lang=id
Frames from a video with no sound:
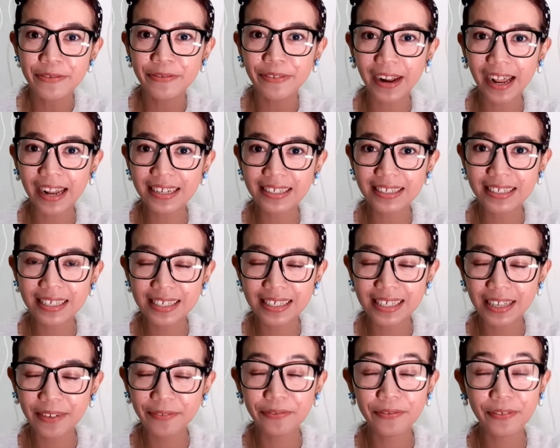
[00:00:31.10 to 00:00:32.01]

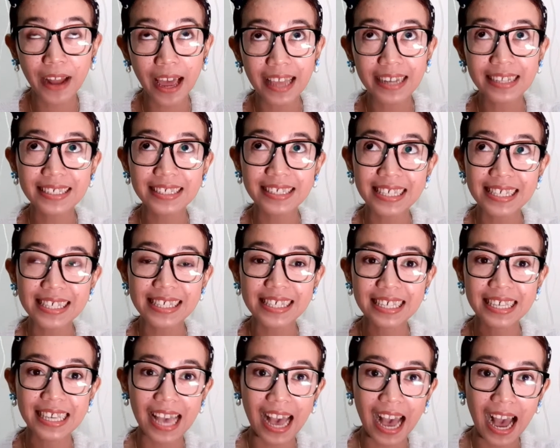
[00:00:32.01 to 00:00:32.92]
Francis,
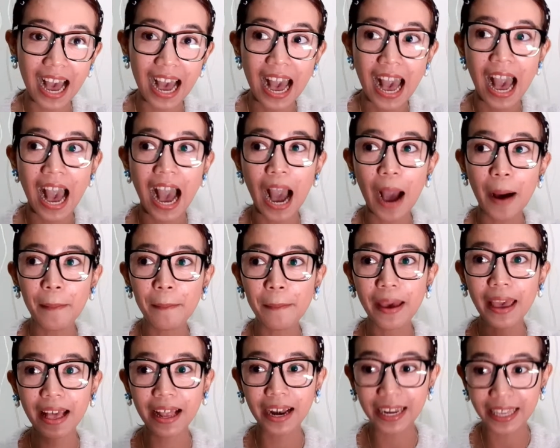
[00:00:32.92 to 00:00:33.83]
Francisia,
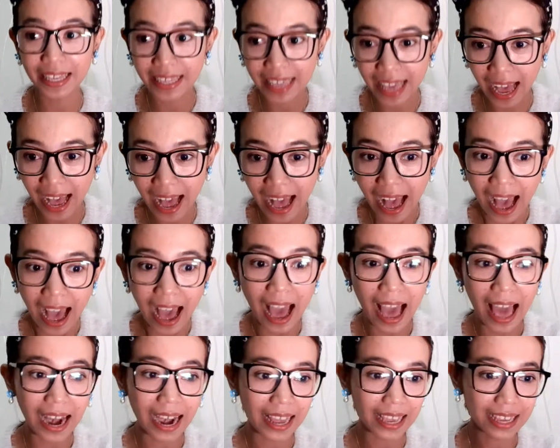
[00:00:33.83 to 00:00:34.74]
Amelia,
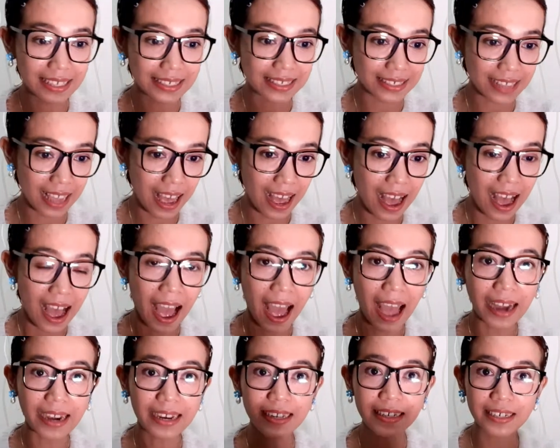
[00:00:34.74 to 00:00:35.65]
Alexa,
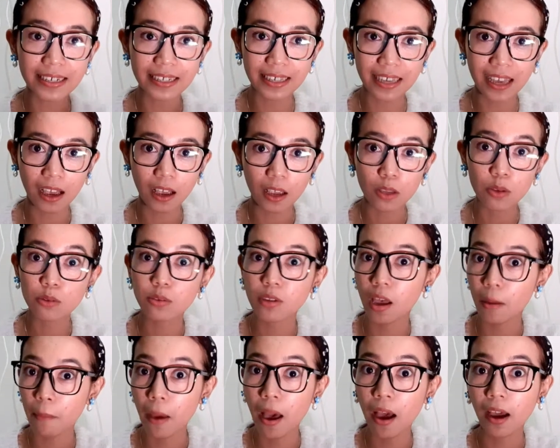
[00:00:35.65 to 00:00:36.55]
Anindia.
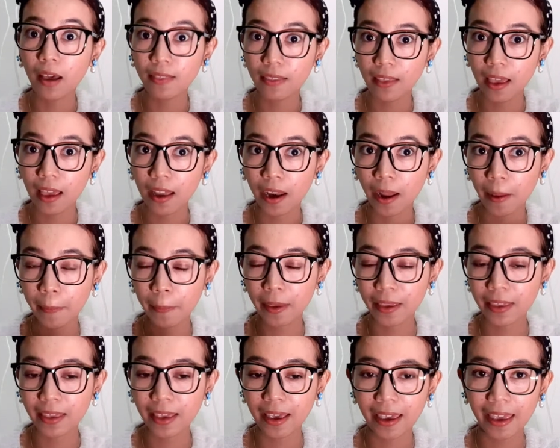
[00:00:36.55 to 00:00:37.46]
Susah banget ya
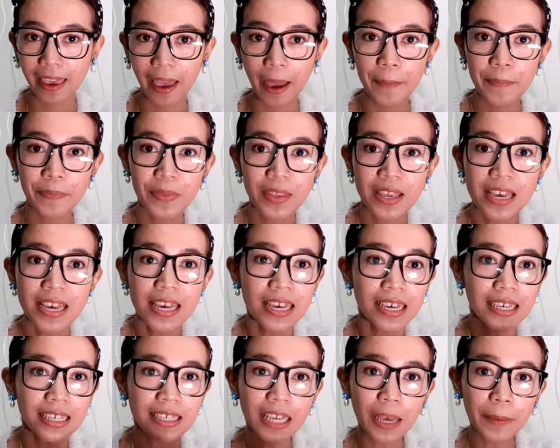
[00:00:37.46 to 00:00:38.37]
namanya ya.
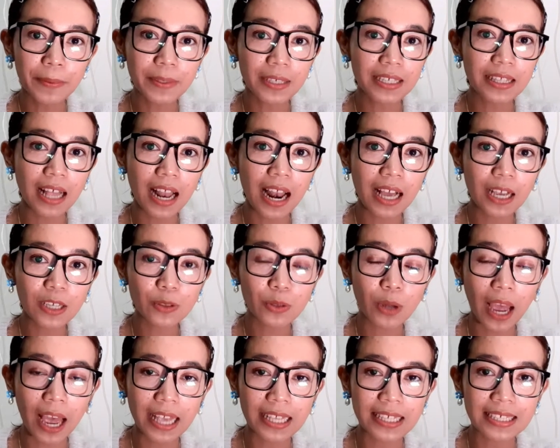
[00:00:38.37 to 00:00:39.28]
Ya, kita
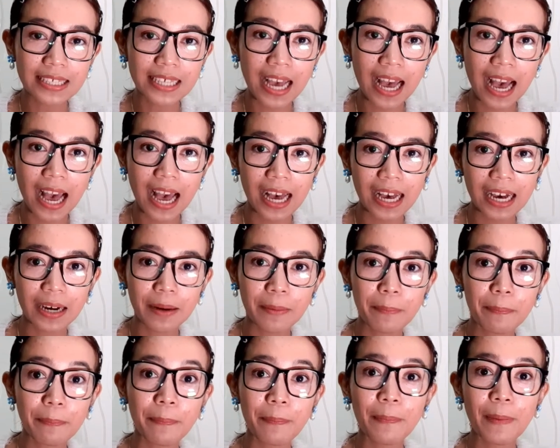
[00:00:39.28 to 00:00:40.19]
langsung aja
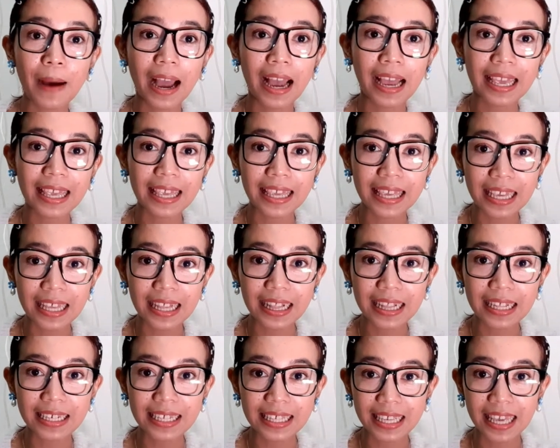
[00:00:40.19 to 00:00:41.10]
uh,
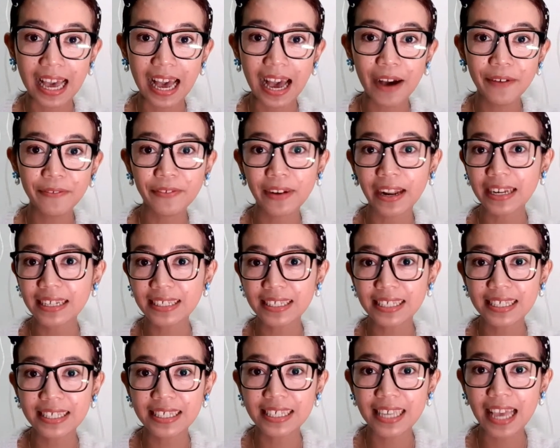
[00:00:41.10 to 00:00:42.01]
panggil dia,
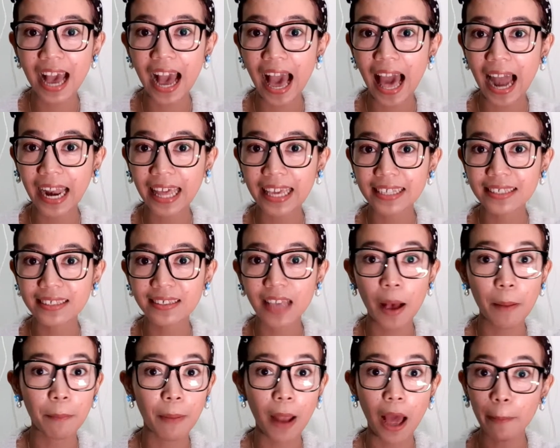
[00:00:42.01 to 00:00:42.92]
Francisia,
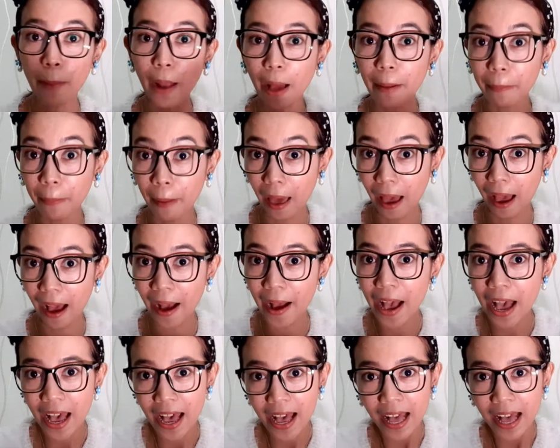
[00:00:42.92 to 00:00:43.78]
Alexa, bla bla bla